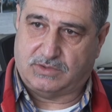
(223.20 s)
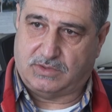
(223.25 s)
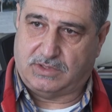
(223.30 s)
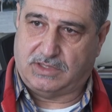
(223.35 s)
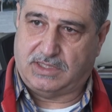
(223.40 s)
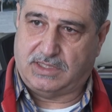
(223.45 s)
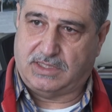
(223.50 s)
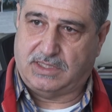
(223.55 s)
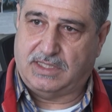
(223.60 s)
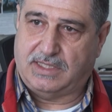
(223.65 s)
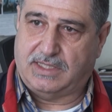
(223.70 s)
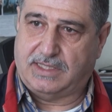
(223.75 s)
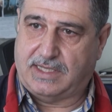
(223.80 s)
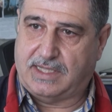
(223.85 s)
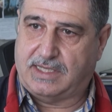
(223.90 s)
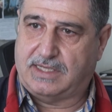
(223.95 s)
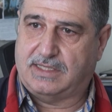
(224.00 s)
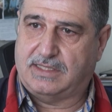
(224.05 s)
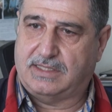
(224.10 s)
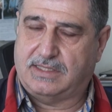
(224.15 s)
سوريه
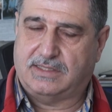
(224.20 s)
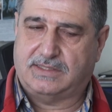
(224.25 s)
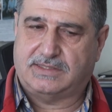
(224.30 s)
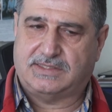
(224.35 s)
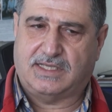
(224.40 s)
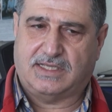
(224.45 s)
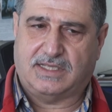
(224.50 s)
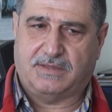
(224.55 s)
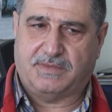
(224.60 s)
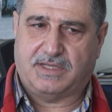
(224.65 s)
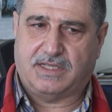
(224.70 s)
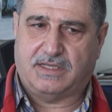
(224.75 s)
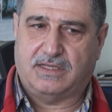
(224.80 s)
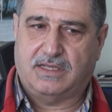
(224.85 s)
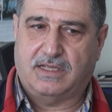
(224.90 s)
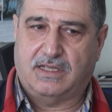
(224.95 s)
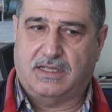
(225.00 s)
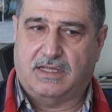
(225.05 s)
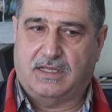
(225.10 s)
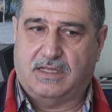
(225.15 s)
كان ذاك
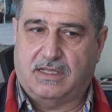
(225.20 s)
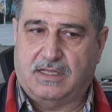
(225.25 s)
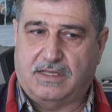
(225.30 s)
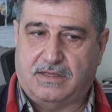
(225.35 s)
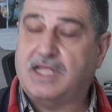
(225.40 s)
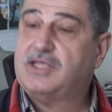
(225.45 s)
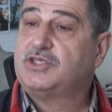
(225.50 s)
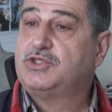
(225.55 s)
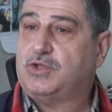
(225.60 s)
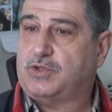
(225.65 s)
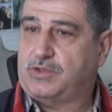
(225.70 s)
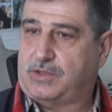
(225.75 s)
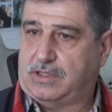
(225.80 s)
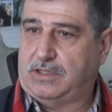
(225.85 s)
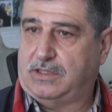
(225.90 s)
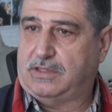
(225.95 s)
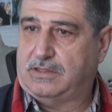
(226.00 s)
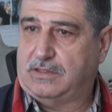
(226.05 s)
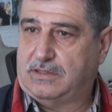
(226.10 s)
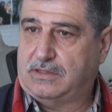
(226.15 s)
يمكن ناجي
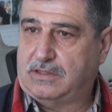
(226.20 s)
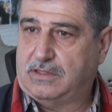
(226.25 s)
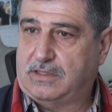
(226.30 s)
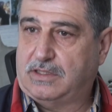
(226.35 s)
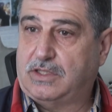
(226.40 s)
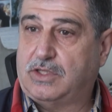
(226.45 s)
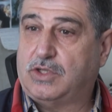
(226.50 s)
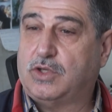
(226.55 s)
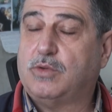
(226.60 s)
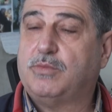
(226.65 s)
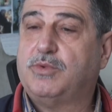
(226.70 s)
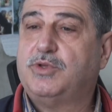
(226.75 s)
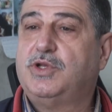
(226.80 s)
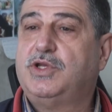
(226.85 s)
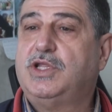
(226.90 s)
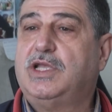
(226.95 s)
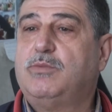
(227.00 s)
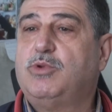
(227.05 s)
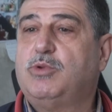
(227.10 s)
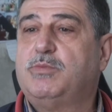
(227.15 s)
عطري
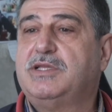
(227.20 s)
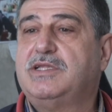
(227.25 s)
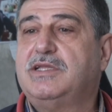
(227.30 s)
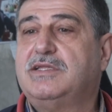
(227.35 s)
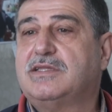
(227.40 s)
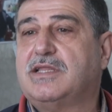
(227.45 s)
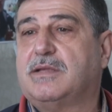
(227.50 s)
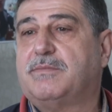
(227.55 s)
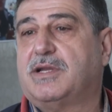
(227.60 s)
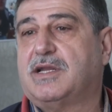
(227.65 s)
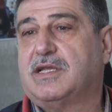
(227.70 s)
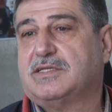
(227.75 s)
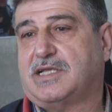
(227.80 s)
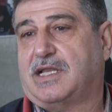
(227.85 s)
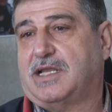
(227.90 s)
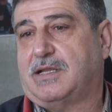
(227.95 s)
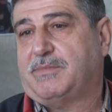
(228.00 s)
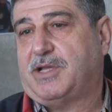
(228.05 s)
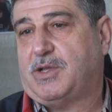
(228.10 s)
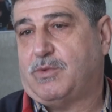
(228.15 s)
وبدهم يعملوا مدينه ابراج
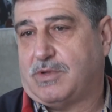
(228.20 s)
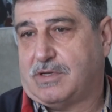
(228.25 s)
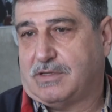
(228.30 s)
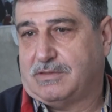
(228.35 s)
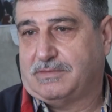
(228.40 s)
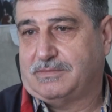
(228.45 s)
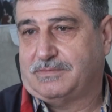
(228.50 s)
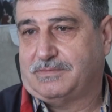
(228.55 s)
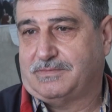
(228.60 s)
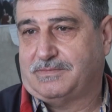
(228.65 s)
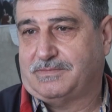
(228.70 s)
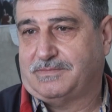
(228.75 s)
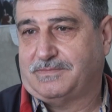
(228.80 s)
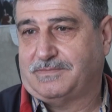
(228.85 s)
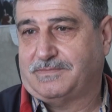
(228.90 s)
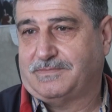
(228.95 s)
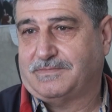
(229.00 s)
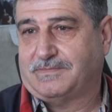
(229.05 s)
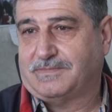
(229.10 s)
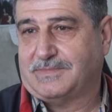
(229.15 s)
على محور
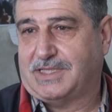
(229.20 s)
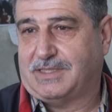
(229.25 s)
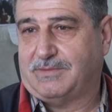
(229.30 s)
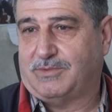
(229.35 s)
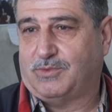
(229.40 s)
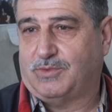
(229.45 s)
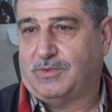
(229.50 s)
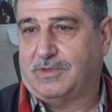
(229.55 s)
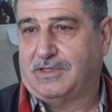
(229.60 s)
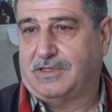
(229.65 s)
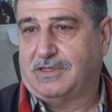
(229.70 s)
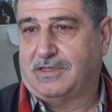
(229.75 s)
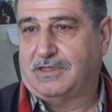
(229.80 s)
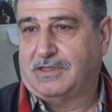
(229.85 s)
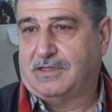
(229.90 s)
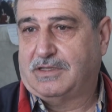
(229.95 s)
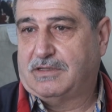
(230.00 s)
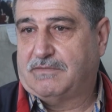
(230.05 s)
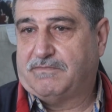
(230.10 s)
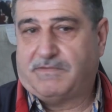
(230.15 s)
الموضوع
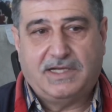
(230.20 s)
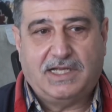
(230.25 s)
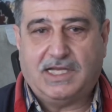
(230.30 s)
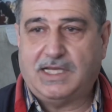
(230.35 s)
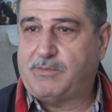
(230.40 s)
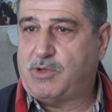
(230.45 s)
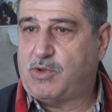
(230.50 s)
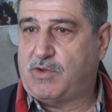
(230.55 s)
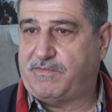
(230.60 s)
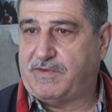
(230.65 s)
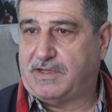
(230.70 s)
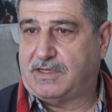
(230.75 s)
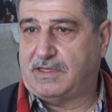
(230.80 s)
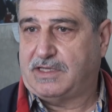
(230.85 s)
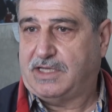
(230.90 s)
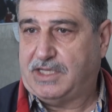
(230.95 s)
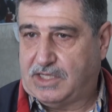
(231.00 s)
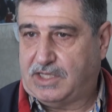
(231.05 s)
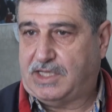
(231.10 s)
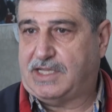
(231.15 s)
فنحن ما وافقنا
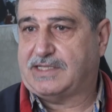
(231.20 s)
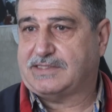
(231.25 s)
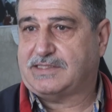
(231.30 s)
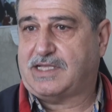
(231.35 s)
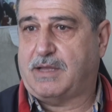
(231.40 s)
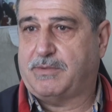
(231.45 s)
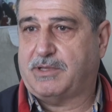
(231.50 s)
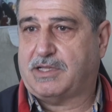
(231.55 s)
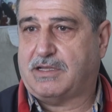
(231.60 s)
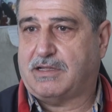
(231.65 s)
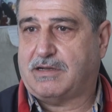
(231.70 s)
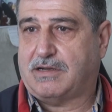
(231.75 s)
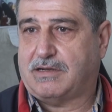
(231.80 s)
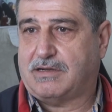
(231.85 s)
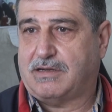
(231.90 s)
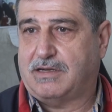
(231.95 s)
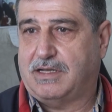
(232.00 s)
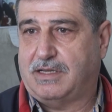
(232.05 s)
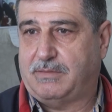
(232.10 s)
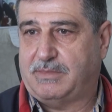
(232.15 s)
نحن اصحاب
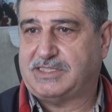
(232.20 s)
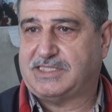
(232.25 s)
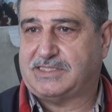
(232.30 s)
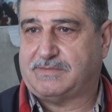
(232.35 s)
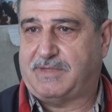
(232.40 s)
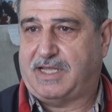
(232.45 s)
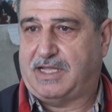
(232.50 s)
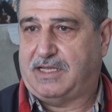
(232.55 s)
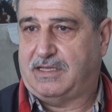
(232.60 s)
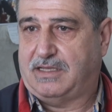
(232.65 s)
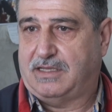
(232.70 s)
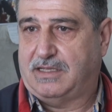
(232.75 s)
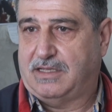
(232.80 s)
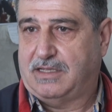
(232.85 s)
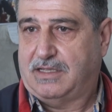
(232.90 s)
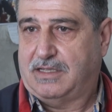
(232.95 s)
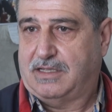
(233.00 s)
القرار المجلس المحلي